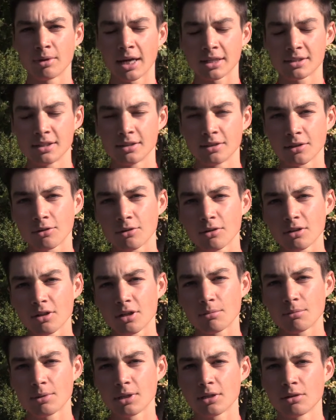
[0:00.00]
RC Tirol
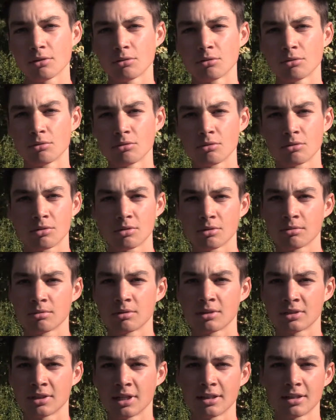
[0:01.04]
gekommen und
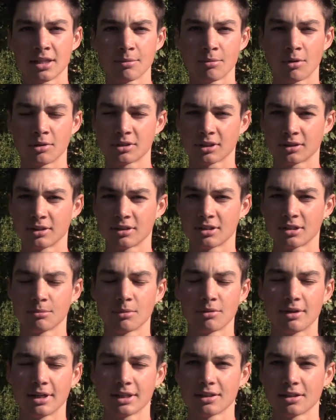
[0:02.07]
seitdem hat sich das
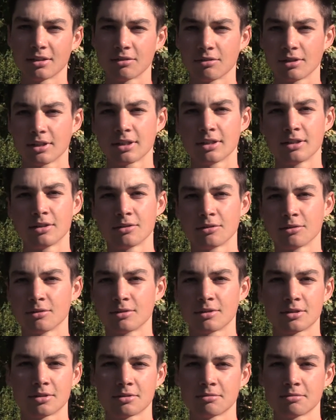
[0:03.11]
immer weiterentwickelt und